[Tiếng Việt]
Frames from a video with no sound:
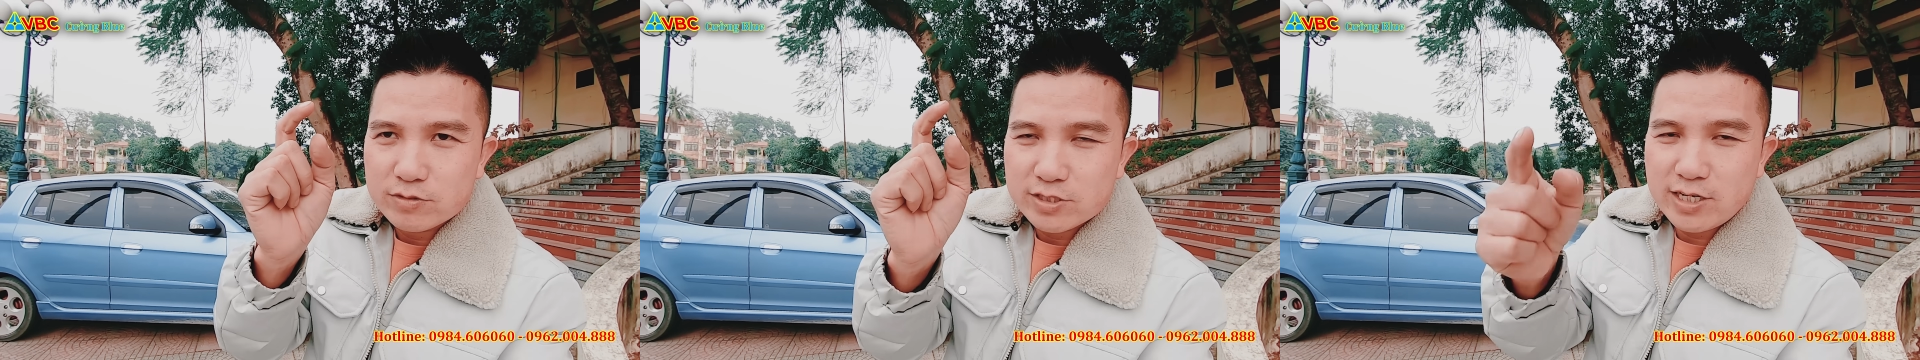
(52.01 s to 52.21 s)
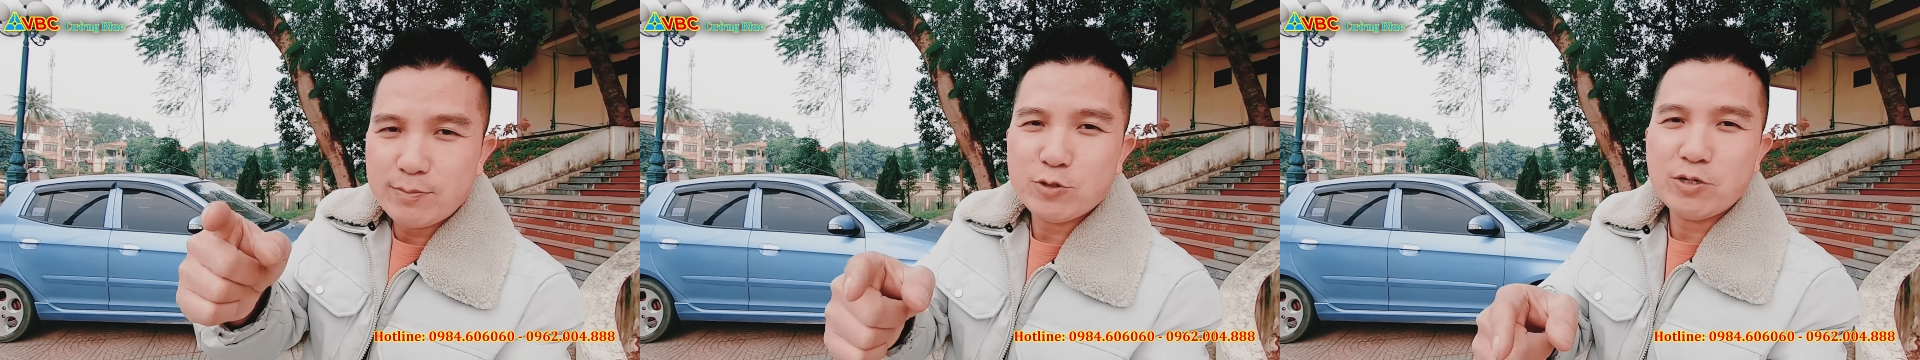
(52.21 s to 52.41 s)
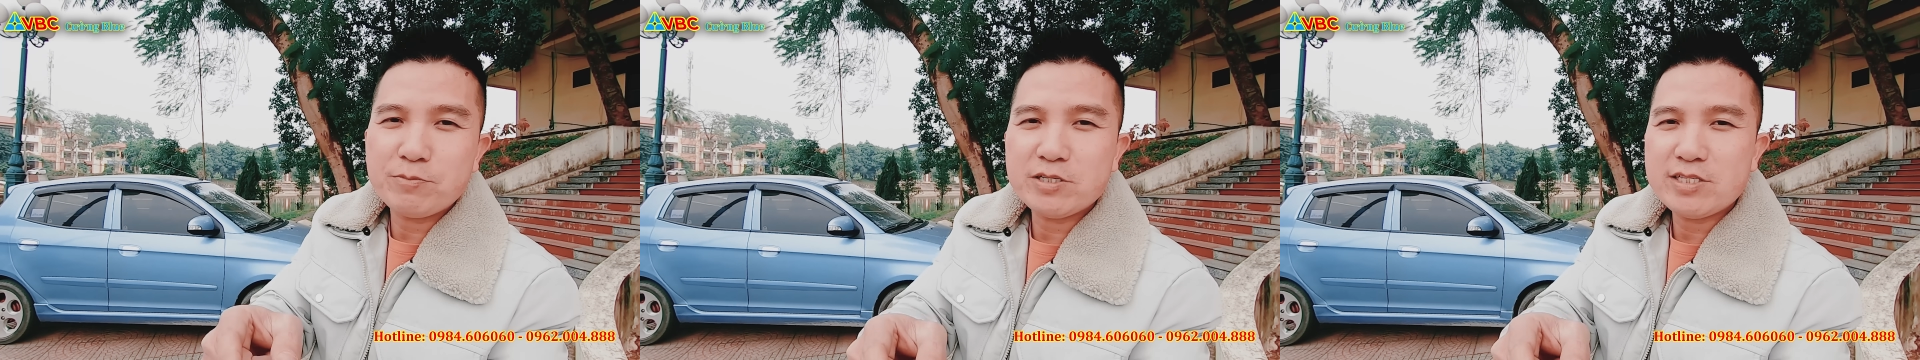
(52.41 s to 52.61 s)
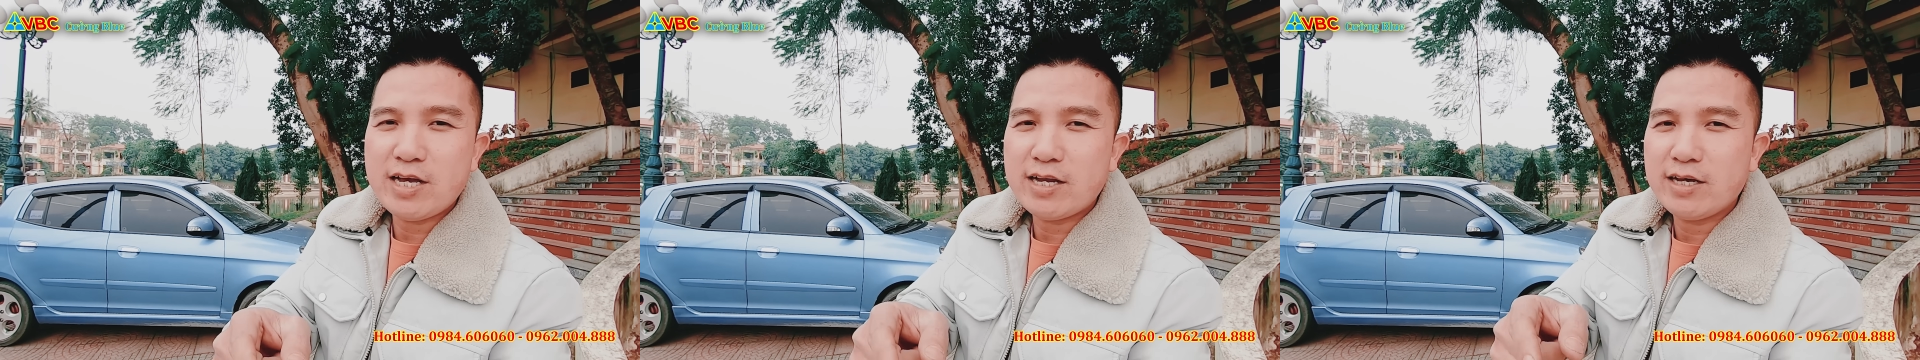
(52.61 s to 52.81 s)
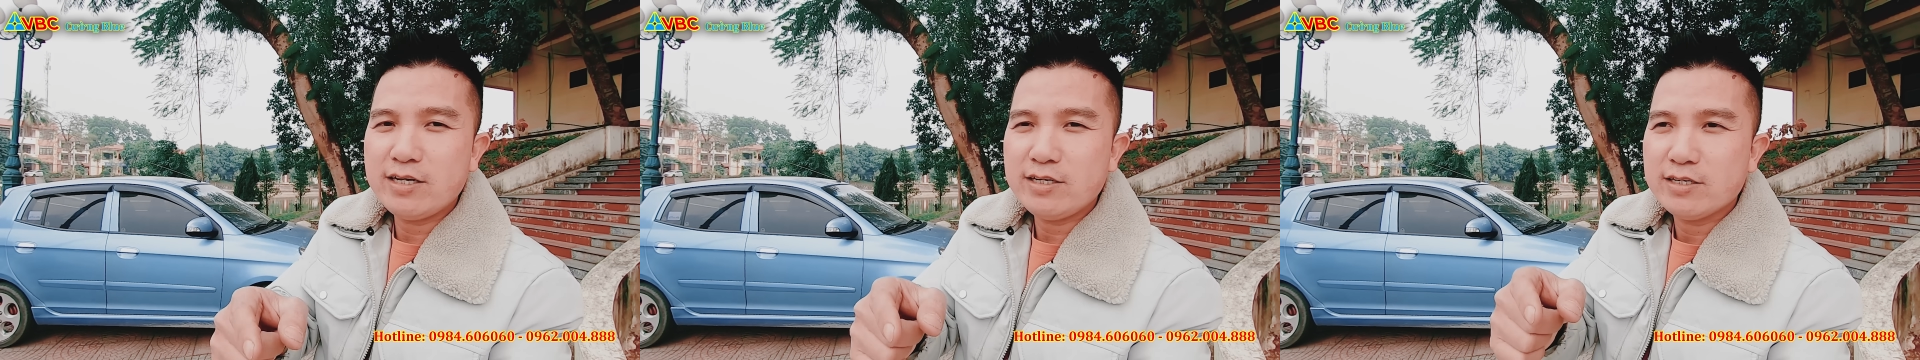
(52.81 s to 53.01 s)
xem cho em cái
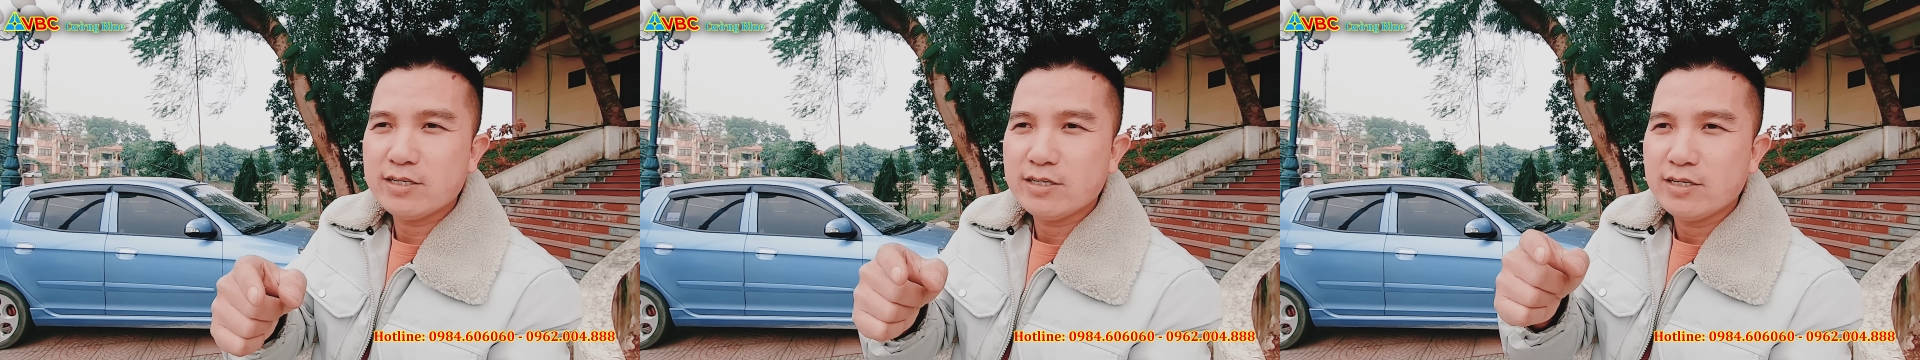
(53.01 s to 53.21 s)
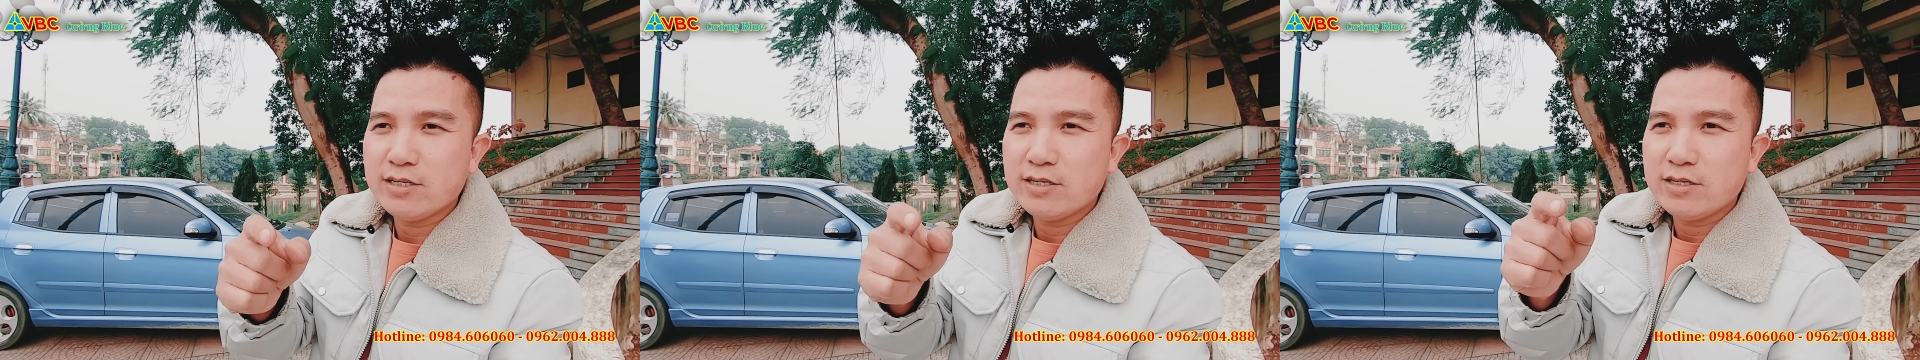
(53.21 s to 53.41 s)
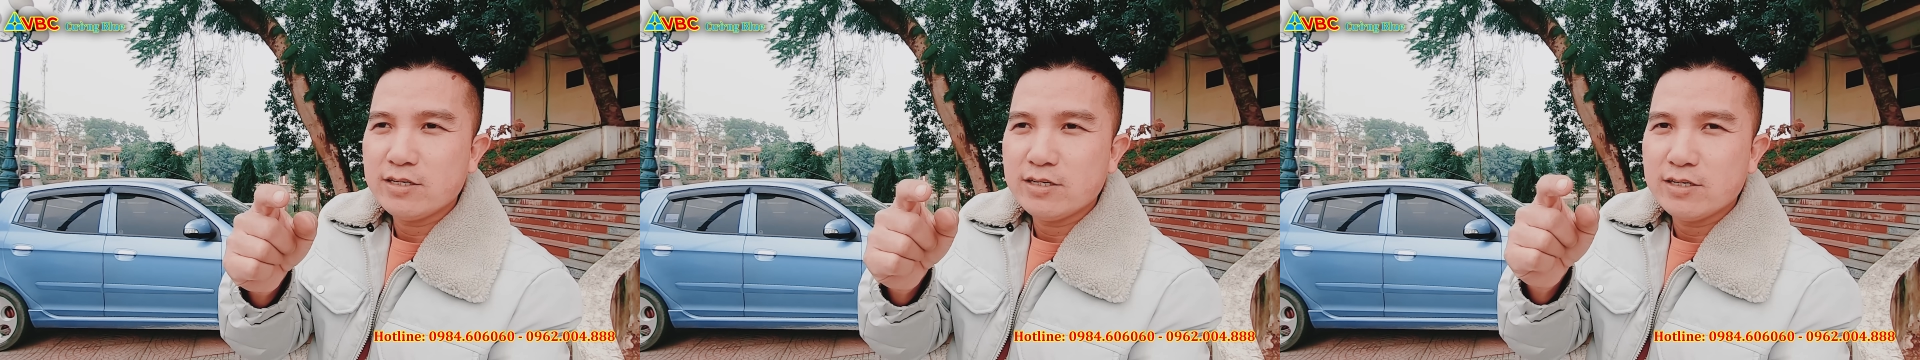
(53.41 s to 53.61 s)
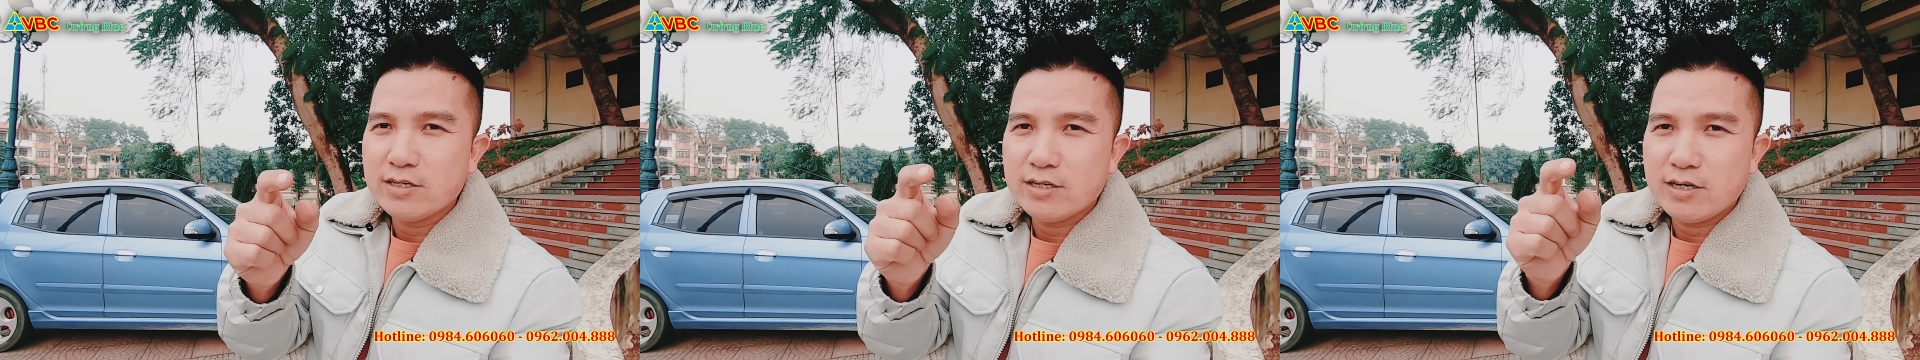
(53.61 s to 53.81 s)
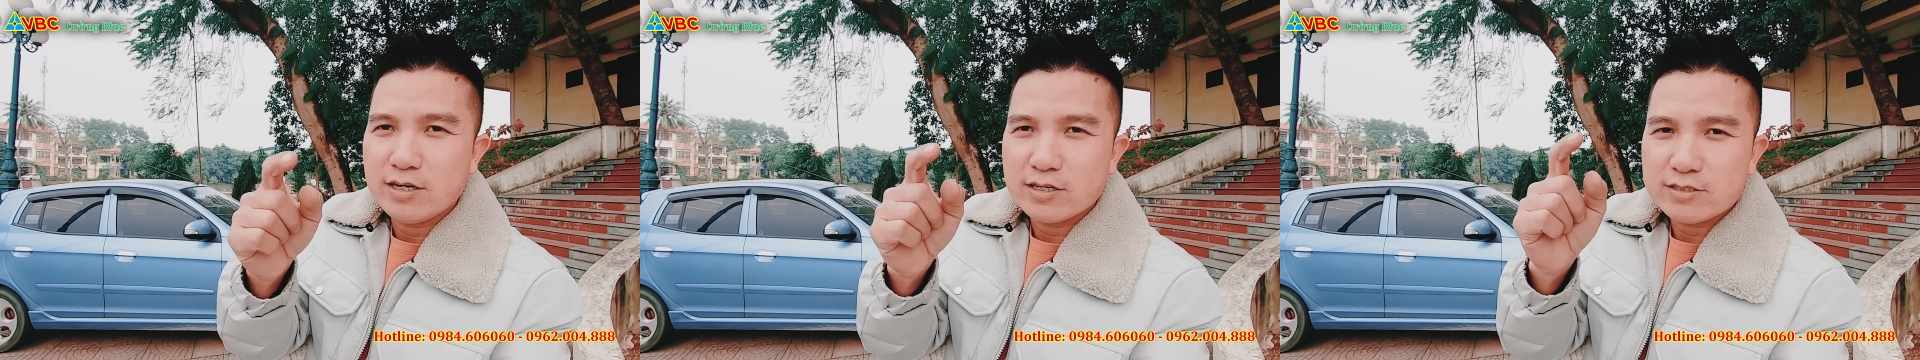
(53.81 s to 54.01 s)
xe đấy
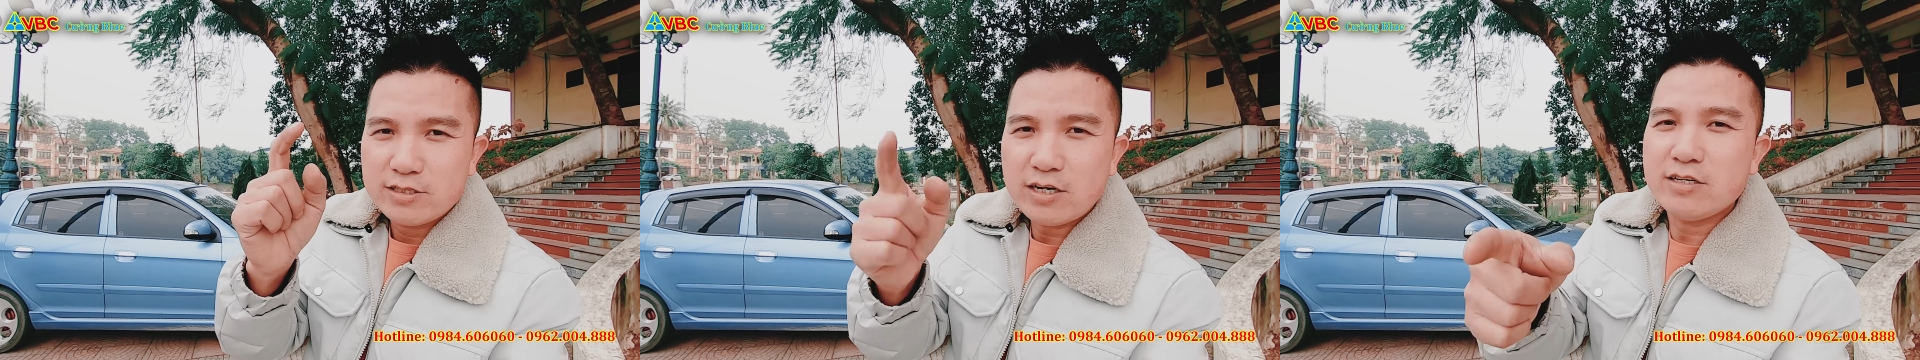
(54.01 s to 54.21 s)
uh,